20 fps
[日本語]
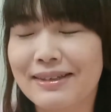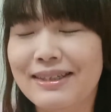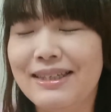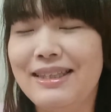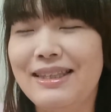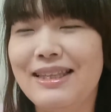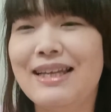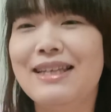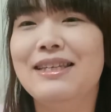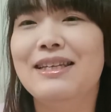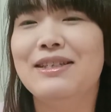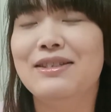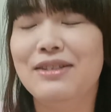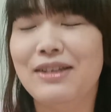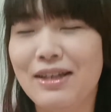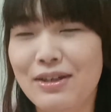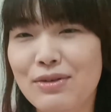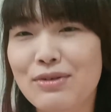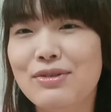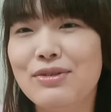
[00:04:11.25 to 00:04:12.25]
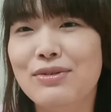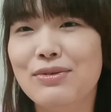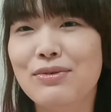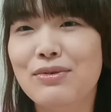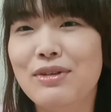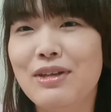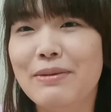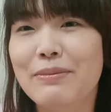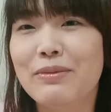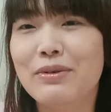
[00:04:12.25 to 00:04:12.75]
行ったんですけど、そ
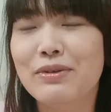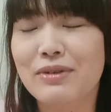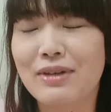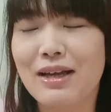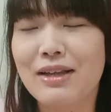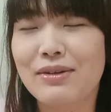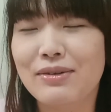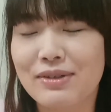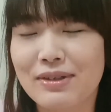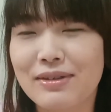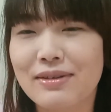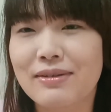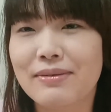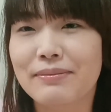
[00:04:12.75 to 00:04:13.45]
こでもあの